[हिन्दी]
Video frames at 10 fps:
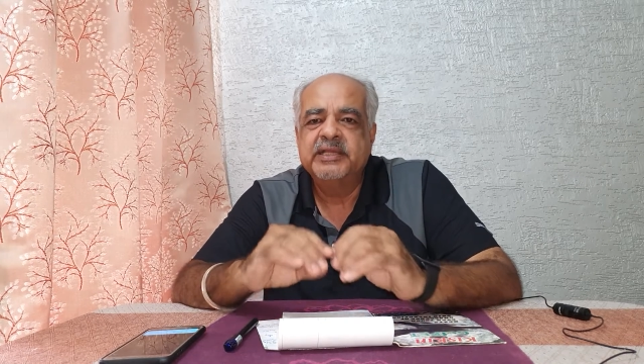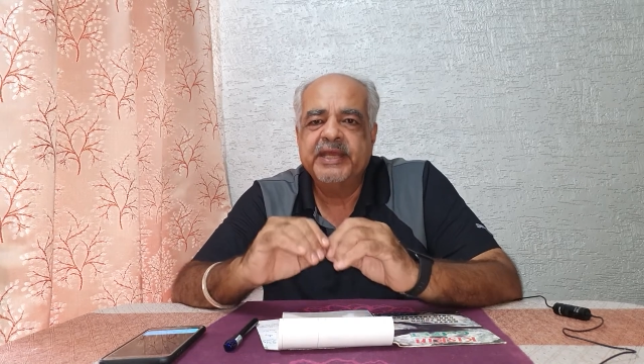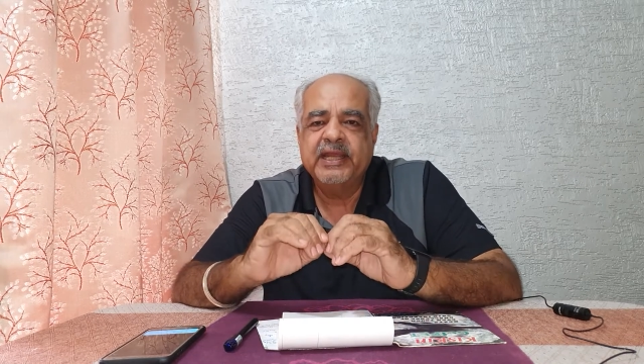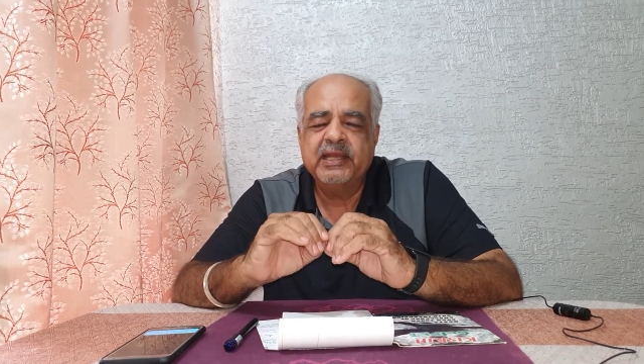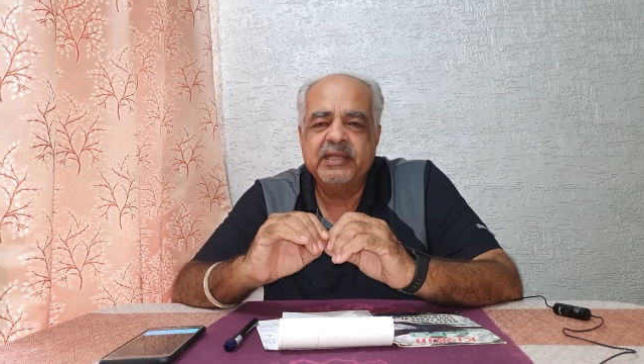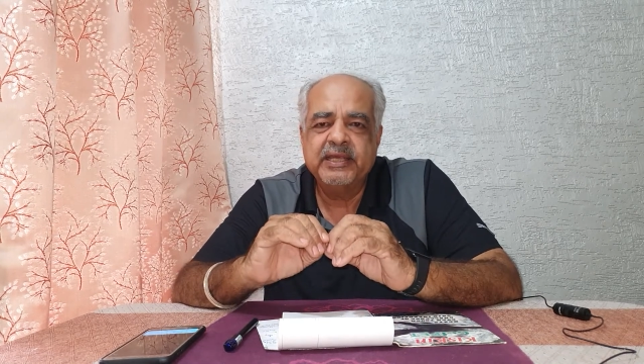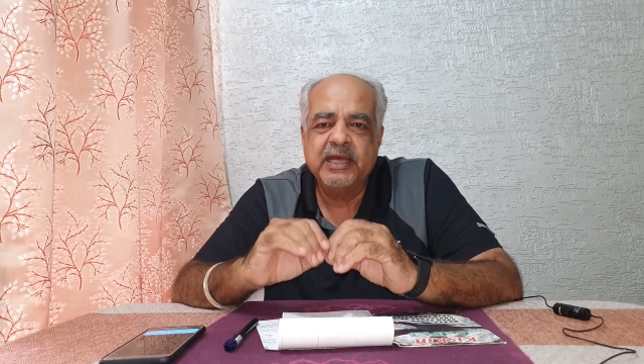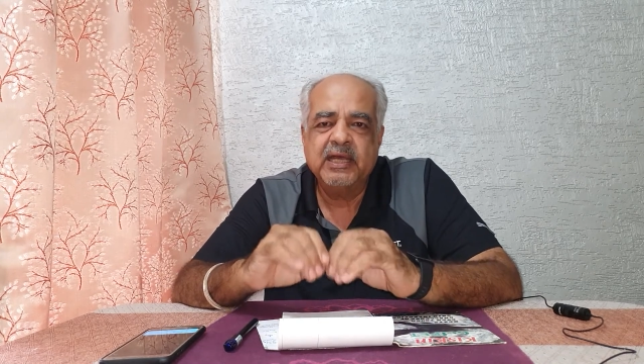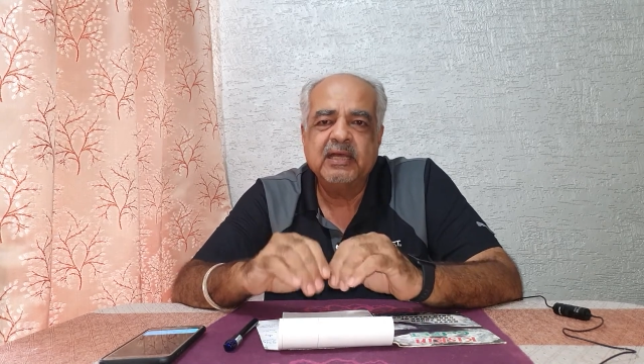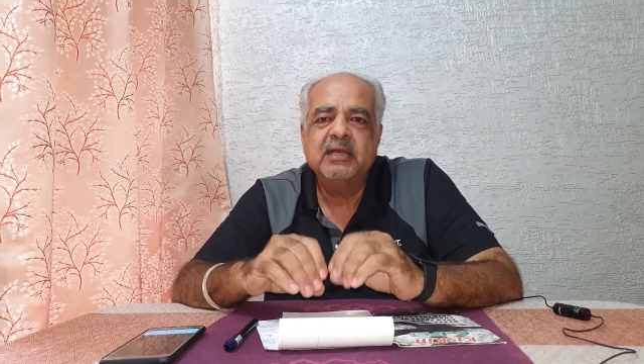तेल
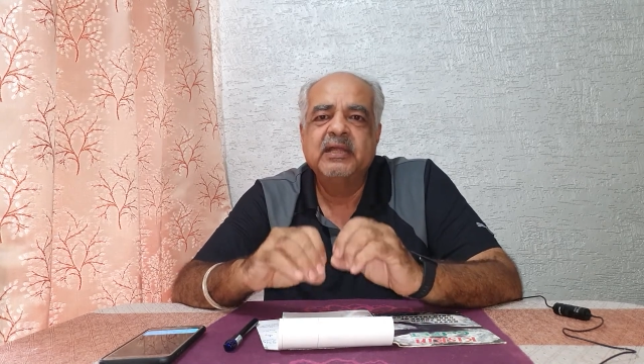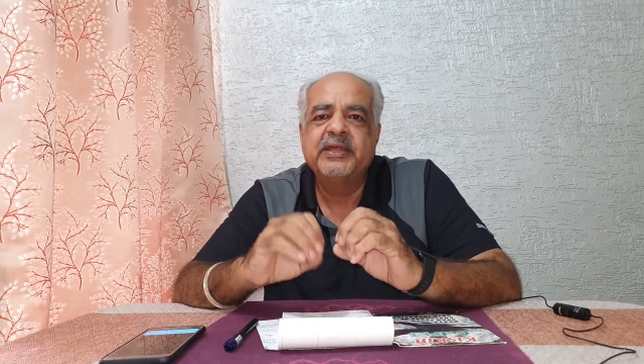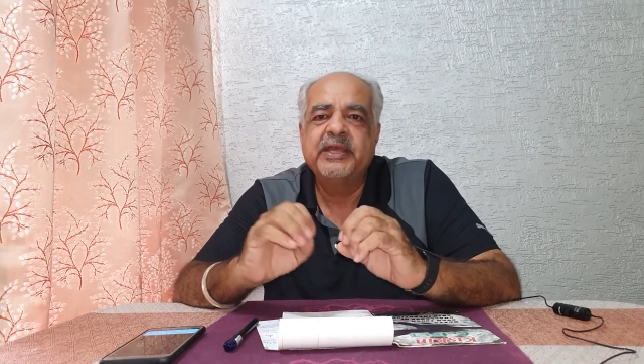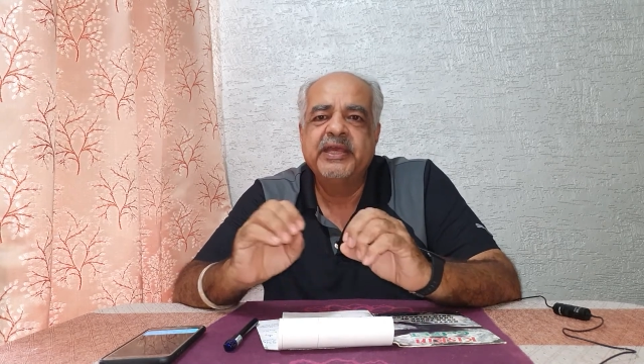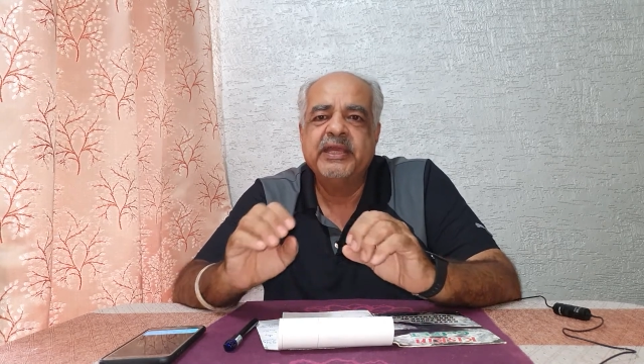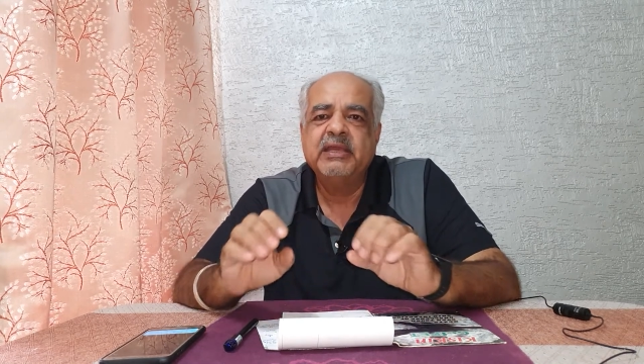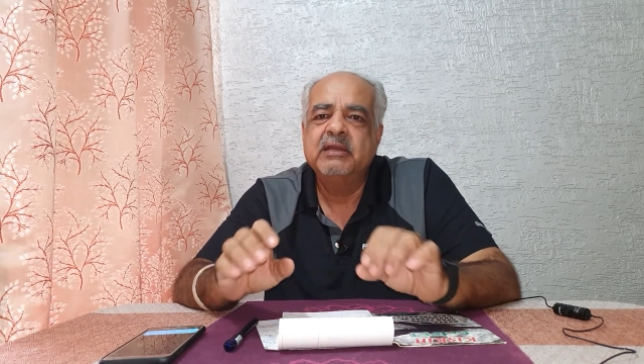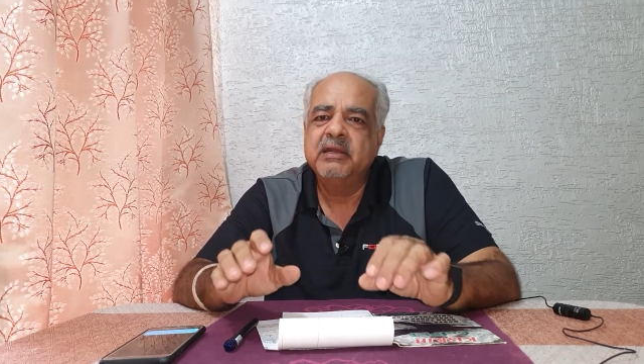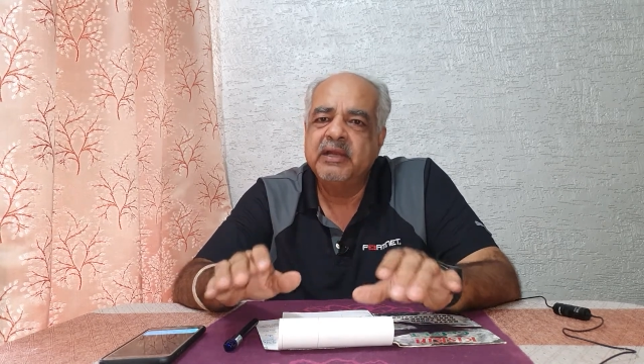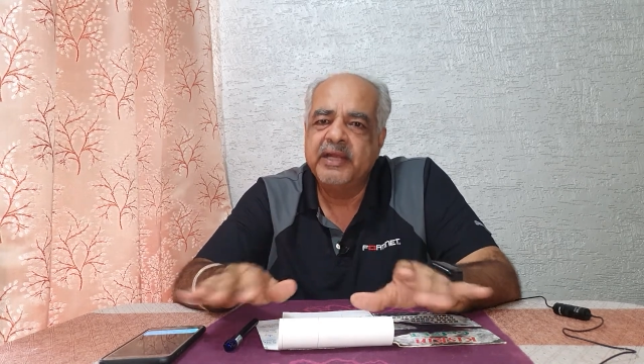या घी
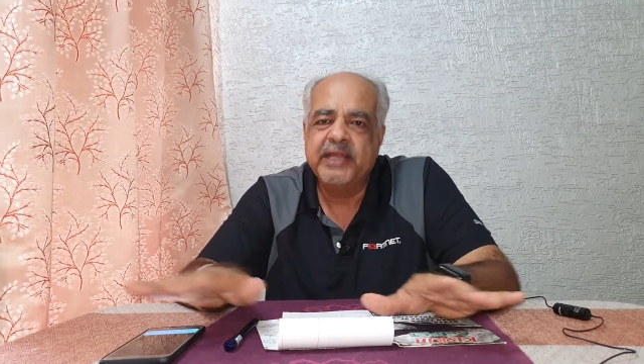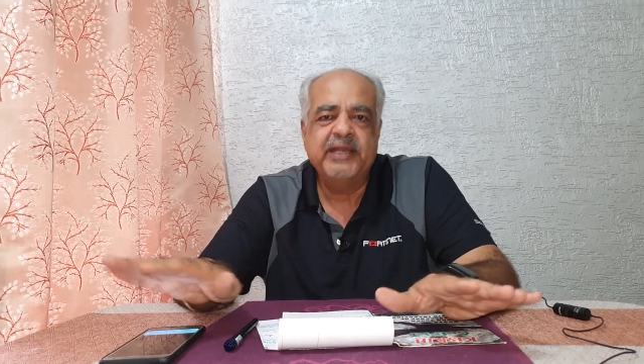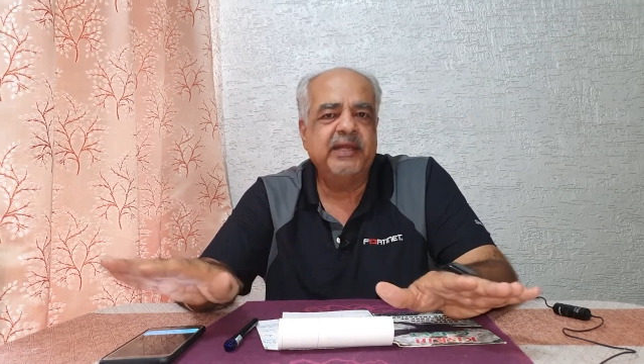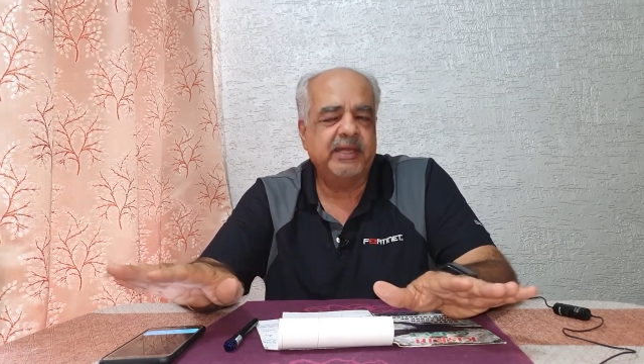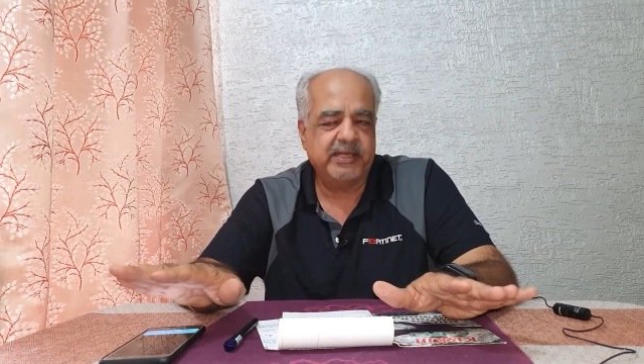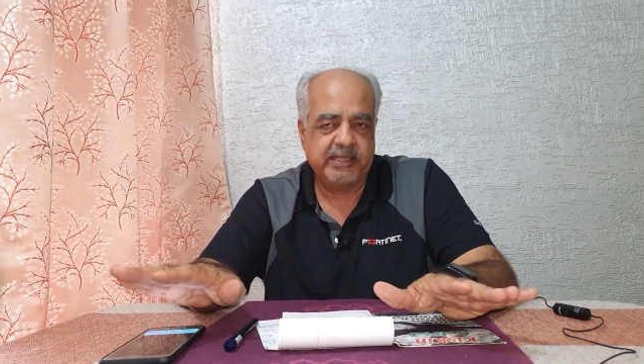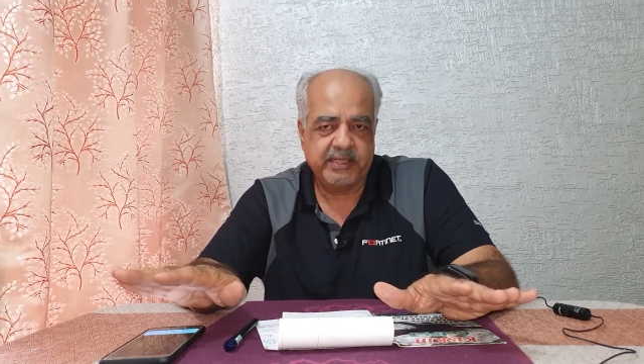नहीं डालना